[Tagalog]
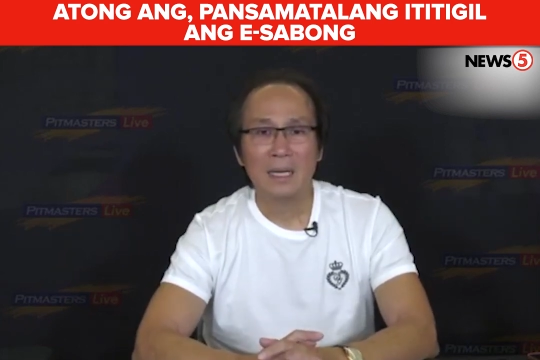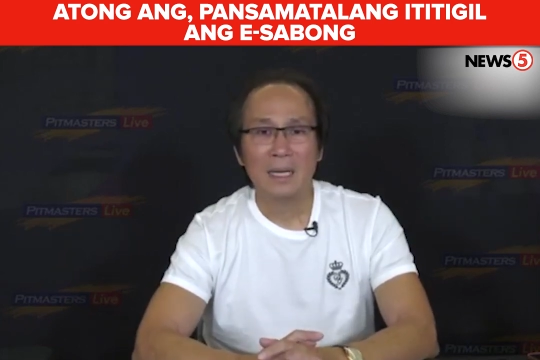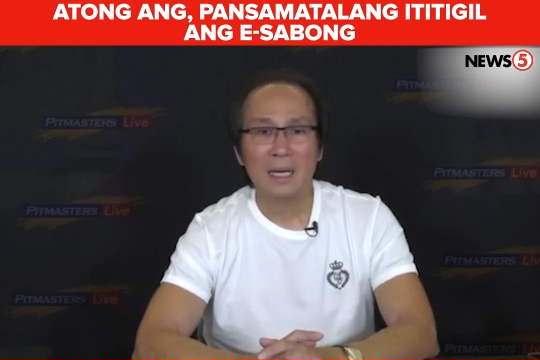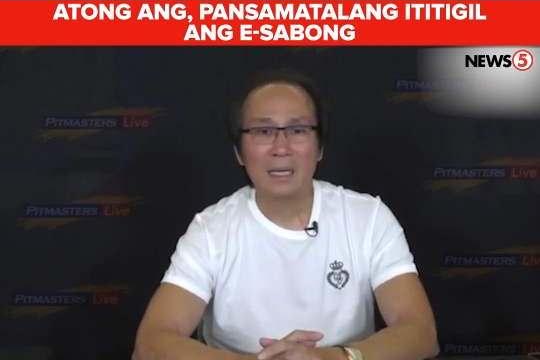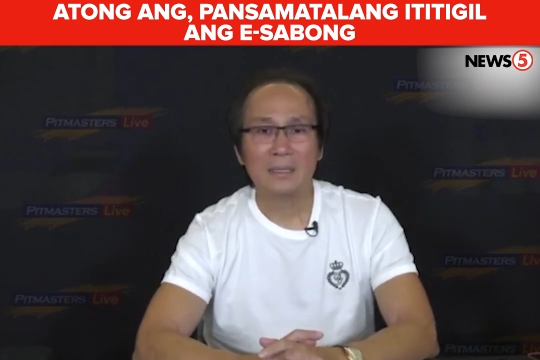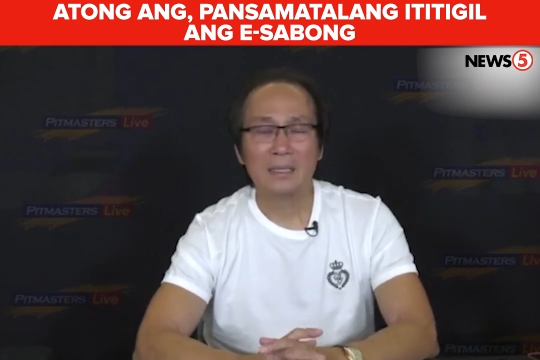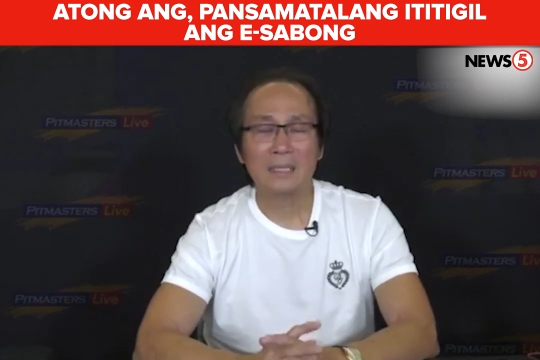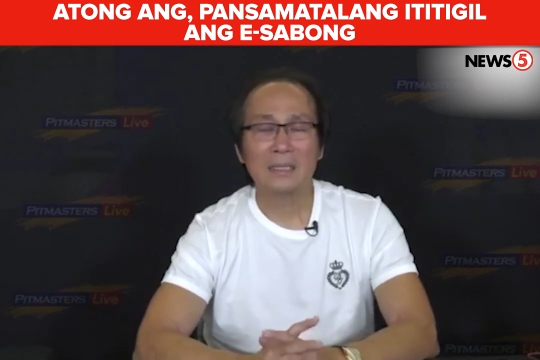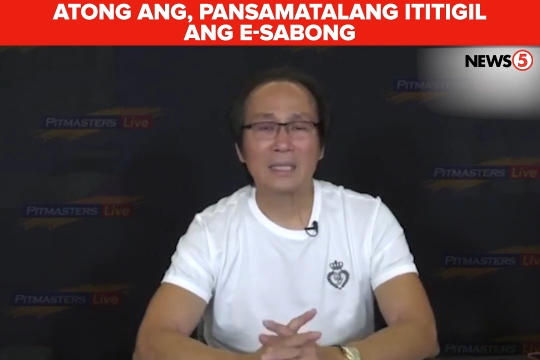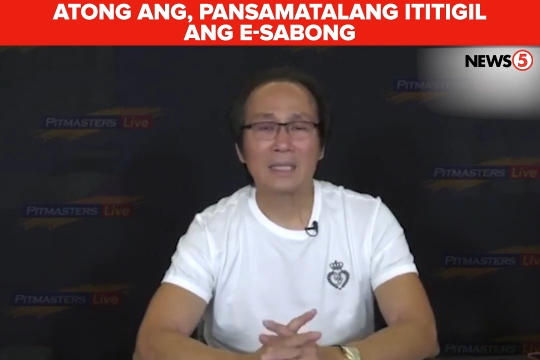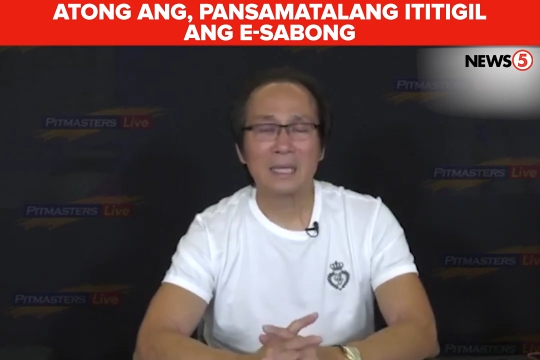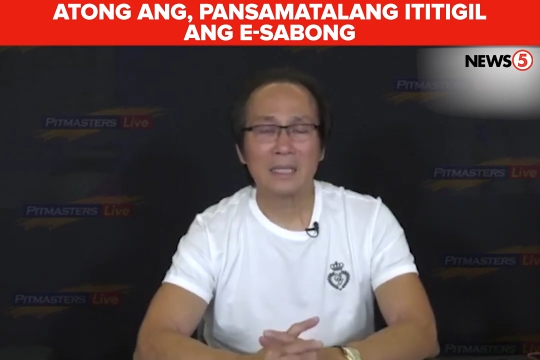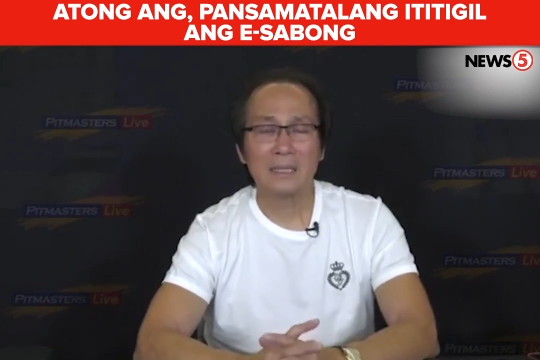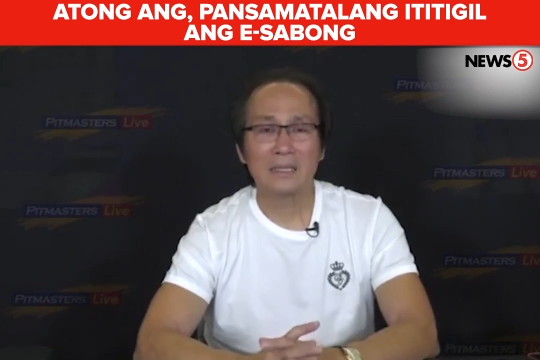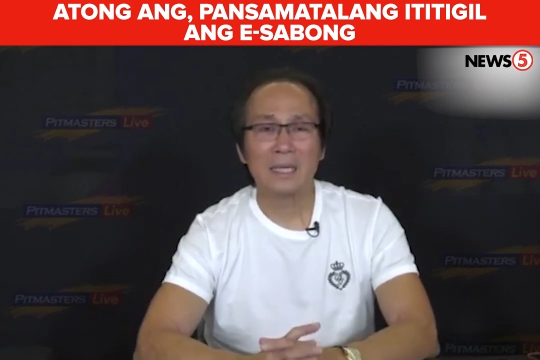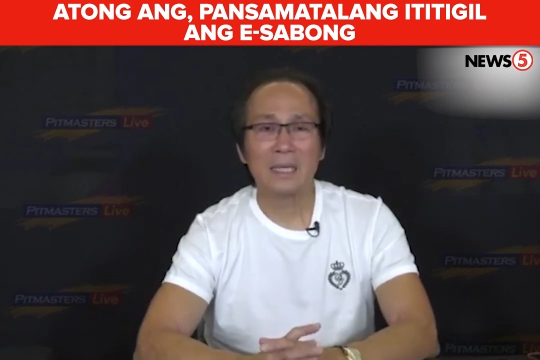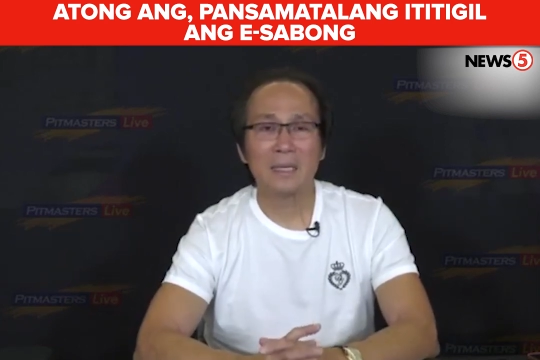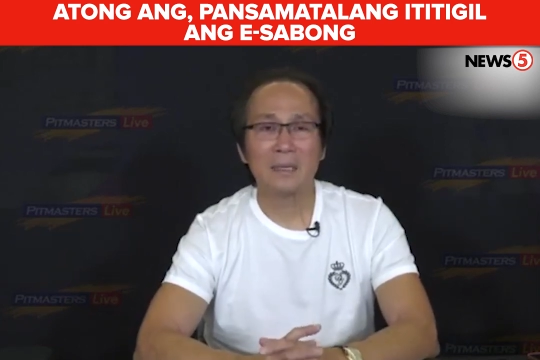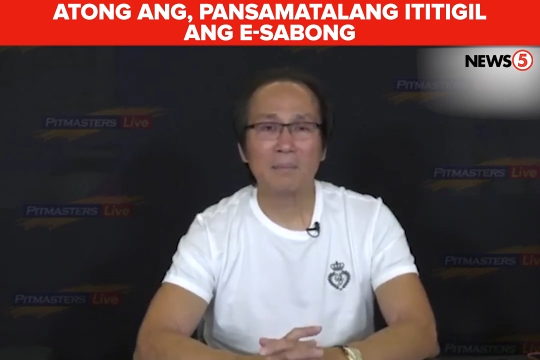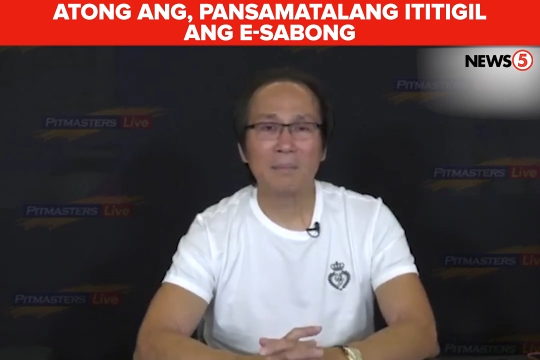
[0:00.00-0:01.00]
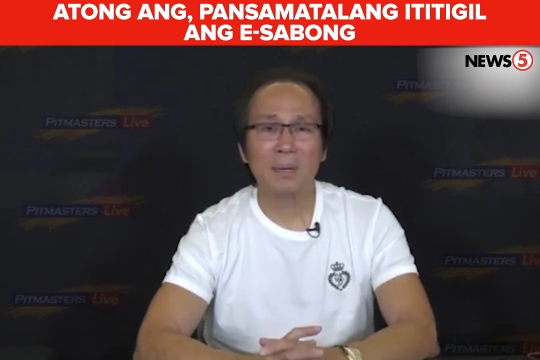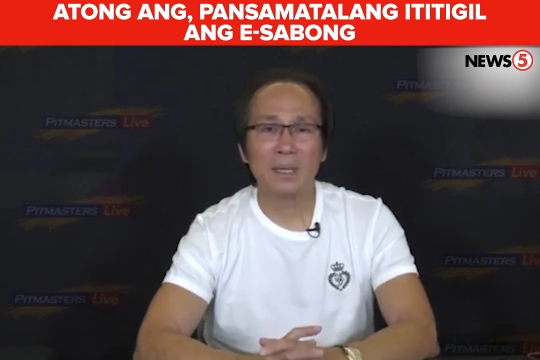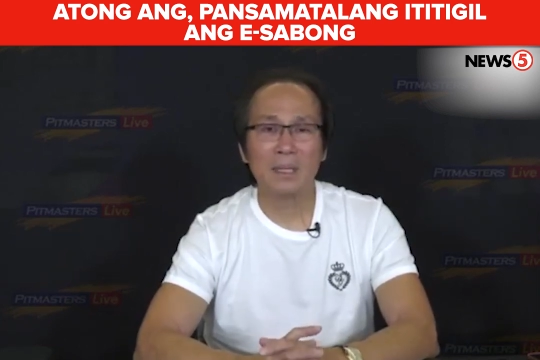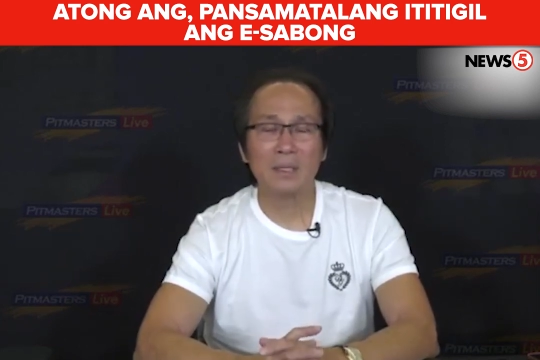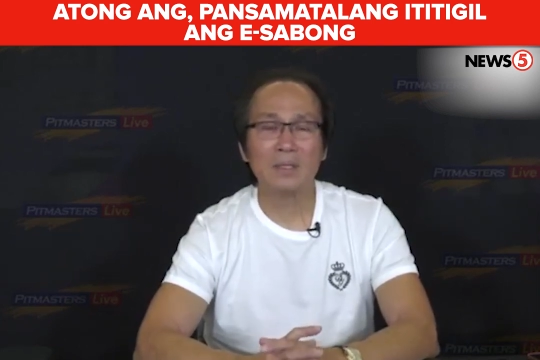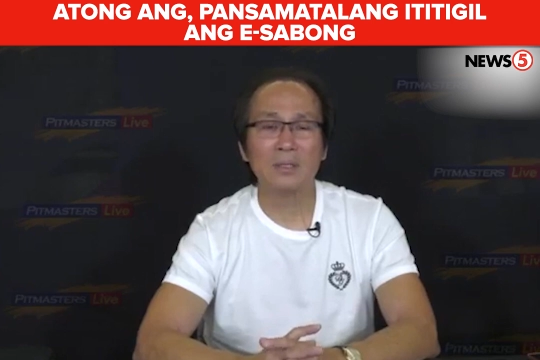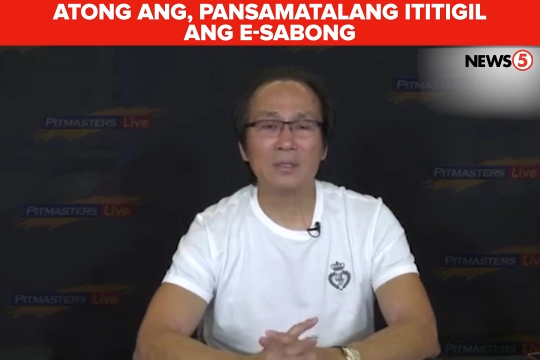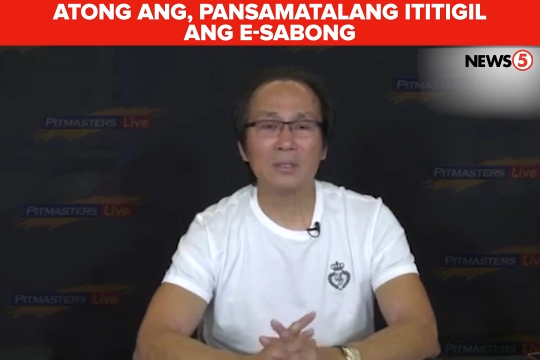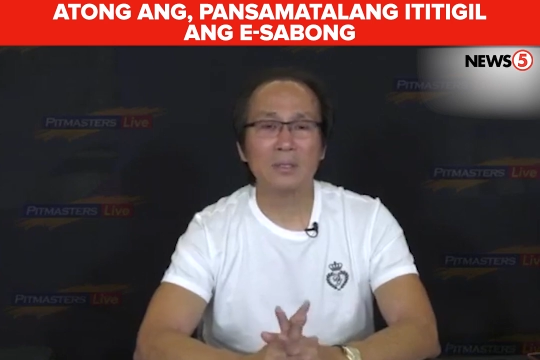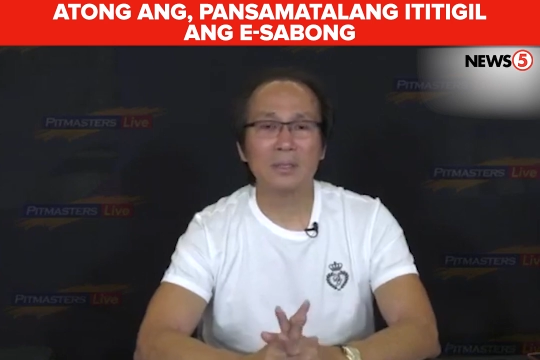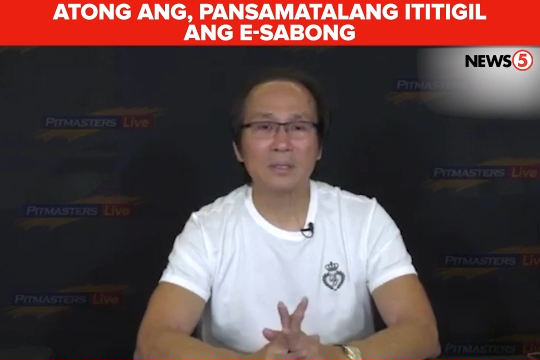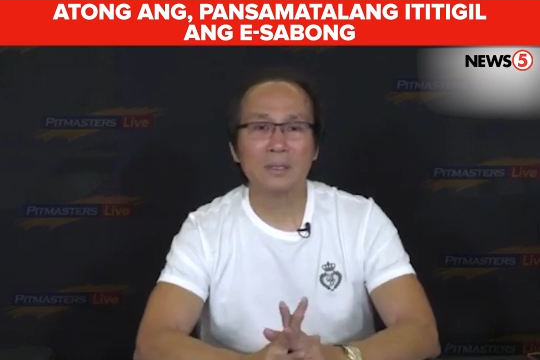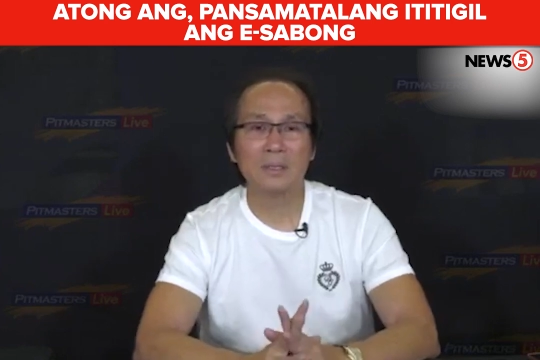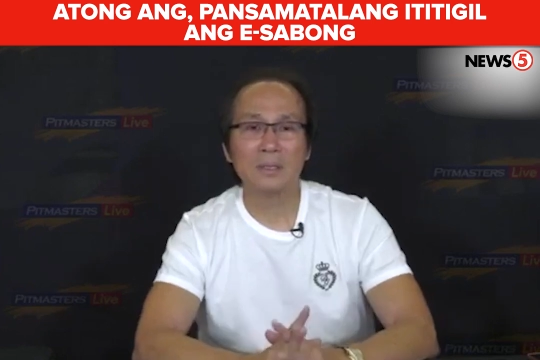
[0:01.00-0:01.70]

at nasalanta ng bagyo